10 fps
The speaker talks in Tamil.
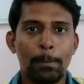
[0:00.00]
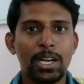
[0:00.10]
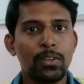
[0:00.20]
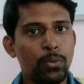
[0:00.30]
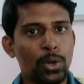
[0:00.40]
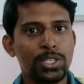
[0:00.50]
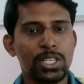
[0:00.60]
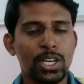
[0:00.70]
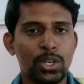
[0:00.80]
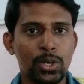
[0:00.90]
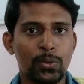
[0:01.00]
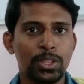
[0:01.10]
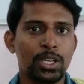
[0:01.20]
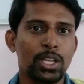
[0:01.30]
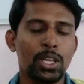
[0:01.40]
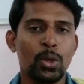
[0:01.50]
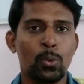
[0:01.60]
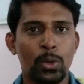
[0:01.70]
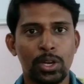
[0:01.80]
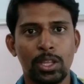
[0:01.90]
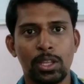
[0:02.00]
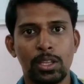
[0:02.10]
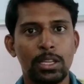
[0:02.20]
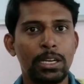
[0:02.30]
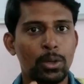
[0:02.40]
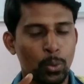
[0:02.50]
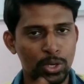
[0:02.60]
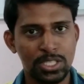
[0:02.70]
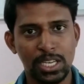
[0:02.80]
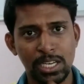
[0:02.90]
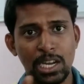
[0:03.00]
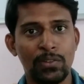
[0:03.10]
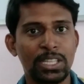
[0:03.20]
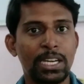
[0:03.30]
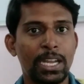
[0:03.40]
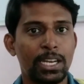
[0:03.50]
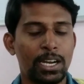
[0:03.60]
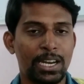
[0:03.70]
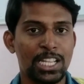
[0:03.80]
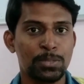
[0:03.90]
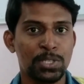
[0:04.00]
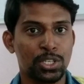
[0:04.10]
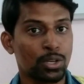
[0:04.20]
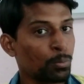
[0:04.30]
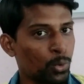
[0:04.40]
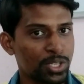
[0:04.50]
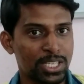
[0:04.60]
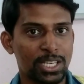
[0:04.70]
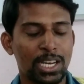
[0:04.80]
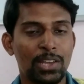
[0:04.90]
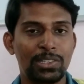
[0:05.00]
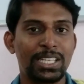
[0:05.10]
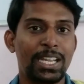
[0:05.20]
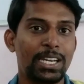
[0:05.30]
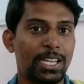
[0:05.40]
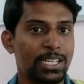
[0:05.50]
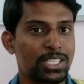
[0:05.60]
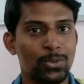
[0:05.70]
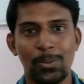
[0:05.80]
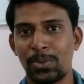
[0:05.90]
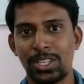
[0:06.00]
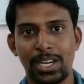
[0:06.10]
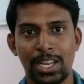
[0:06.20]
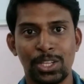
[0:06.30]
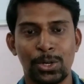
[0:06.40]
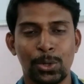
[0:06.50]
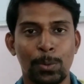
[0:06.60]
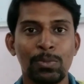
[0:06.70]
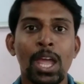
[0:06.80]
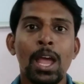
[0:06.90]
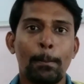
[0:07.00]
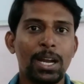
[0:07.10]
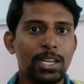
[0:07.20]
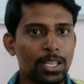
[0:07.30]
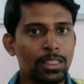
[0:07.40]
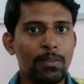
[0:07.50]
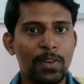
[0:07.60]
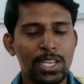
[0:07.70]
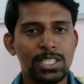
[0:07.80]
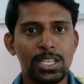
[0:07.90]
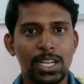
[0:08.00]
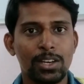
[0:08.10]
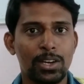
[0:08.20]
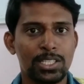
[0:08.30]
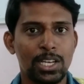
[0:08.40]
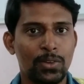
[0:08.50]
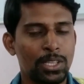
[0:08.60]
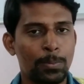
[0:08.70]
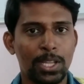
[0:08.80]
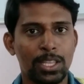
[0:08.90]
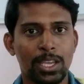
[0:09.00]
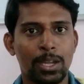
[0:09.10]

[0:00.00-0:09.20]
பட் ஃபோர் ஜி நெட்ஒர்க் வந்துட்டு ஒரு ஒரு சிக்னலில் வந்து டேட்டா டிரான்ஸ்மிஷனும் ஒரு சிக்னலில் வந்து டேட்டா ரிசீவும் வந்து நடந்துகிட்ருக்கும் பட் இந்த ஃபைவ் ஜி டெக்னாலஜியில் வந்து பார்த்தீங்க